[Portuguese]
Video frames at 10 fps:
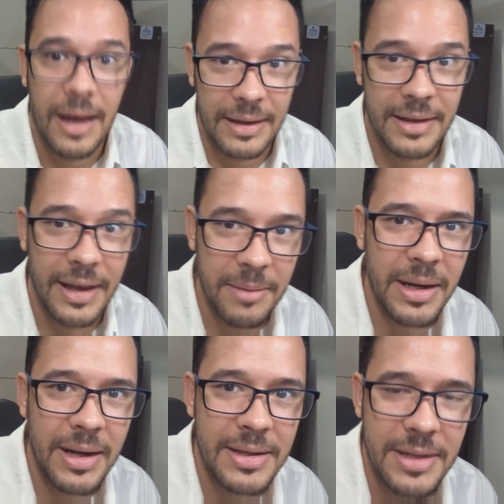Até aí,
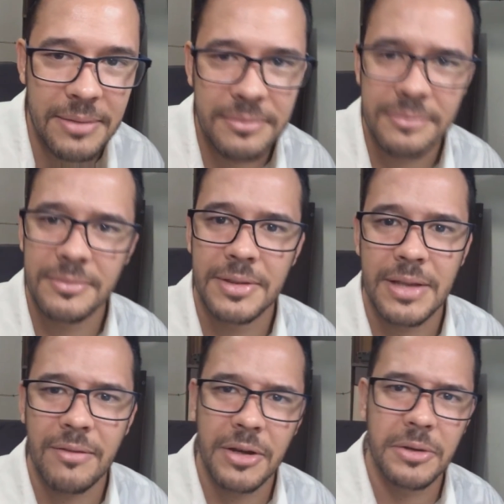beleza, né?
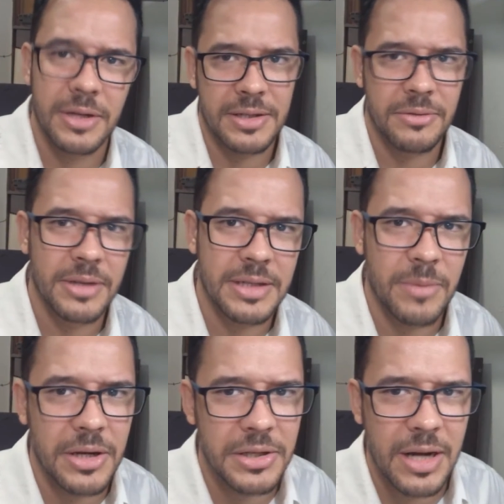Estava eu na segunda
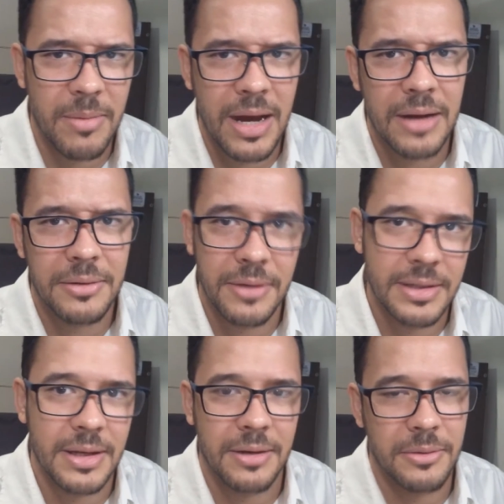semana de trabalho, com
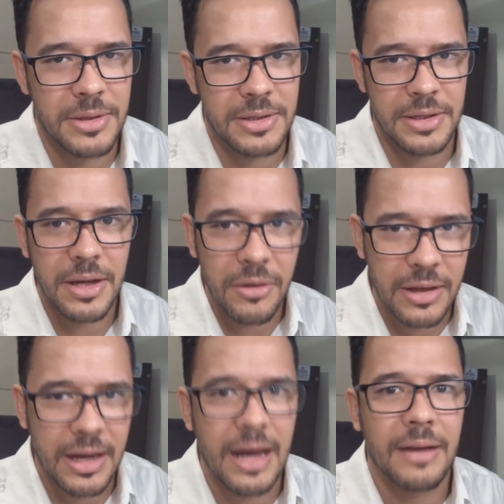essa coisa de ir
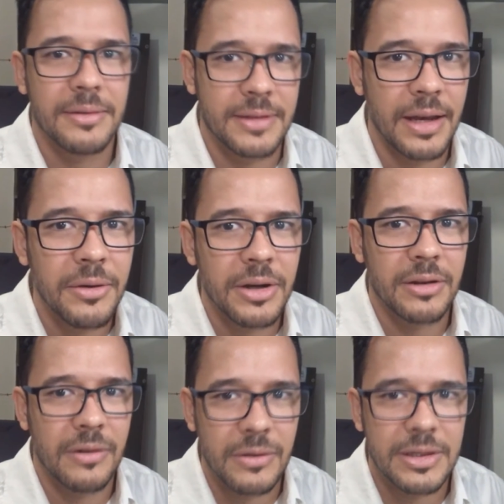anotar, saiu,
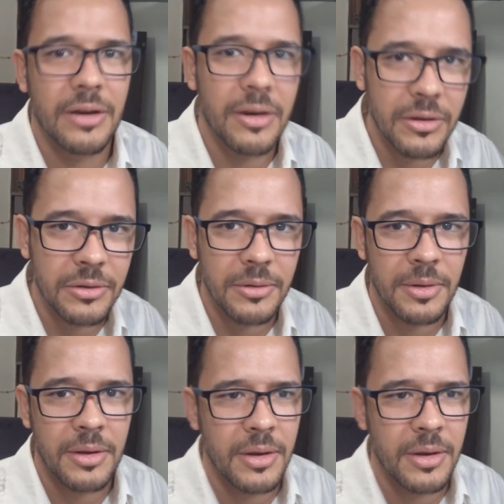anotou, saiu, anotou.